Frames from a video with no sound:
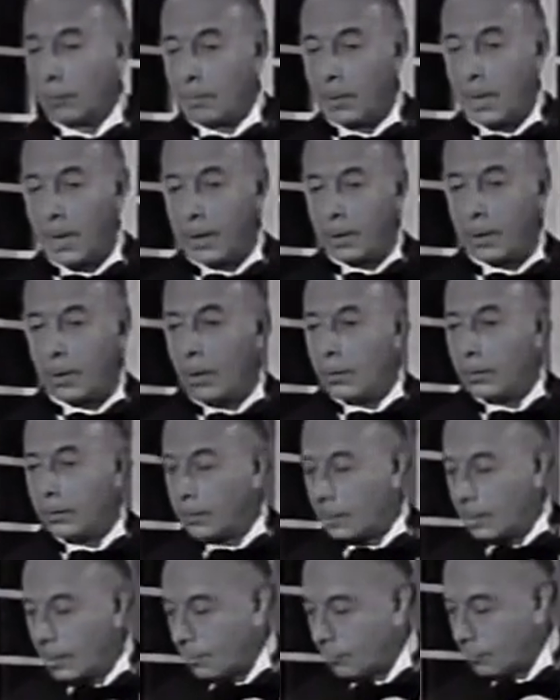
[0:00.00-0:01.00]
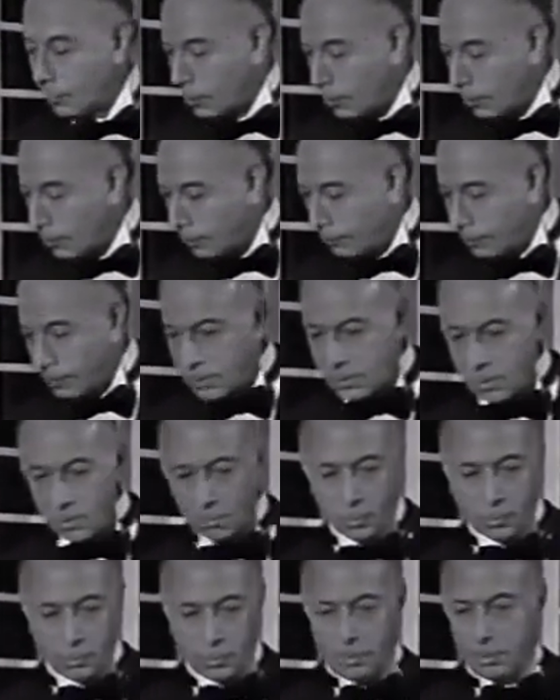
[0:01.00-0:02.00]
informare Connor e la fotografa che
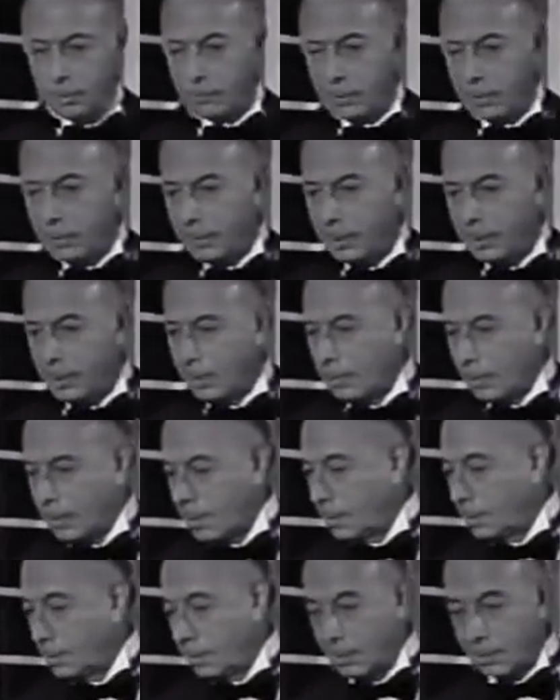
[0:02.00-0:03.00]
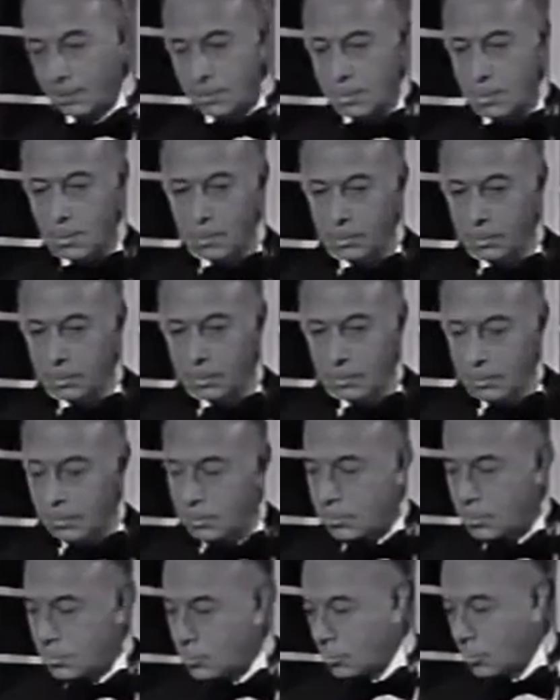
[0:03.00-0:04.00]
siamo tutti perfettamente al corrente dello scopo del
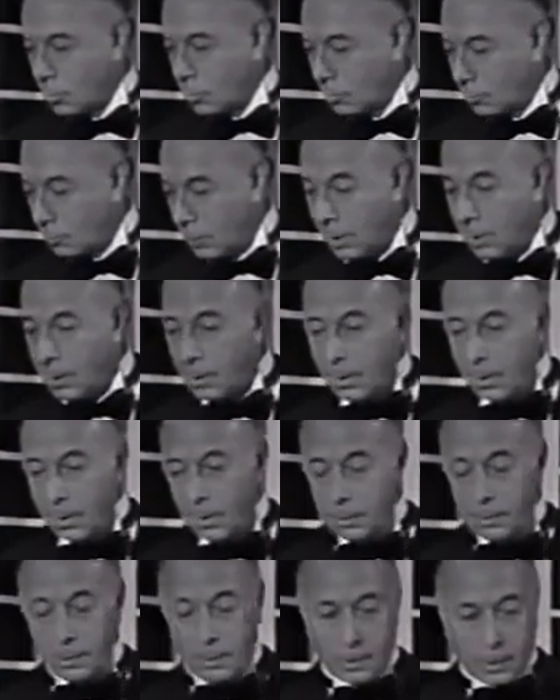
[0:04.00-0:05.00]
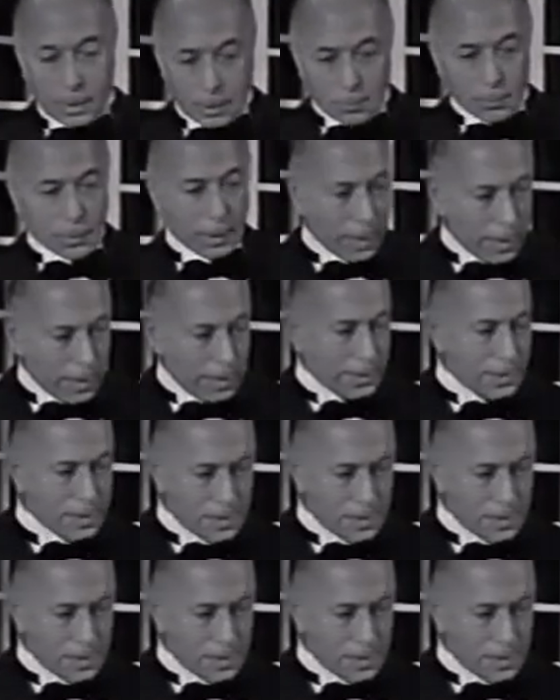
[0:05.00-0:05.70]
loro soggiorno qui. Ritengo che è